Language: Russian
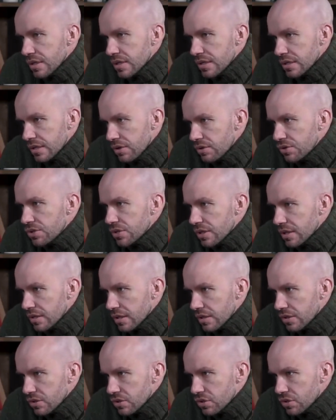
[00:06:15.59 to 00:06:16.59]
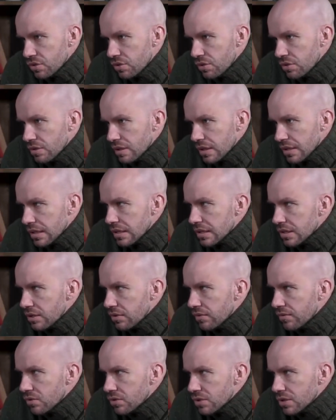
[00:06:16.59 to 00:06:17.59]
закончил Казанскую школу,
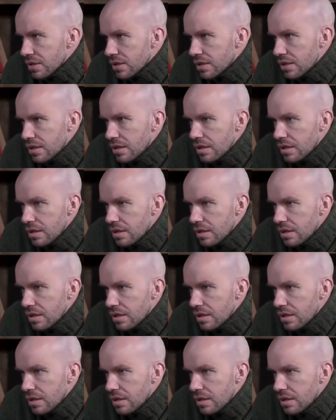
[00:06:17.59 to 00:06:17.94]
Казанский вуз,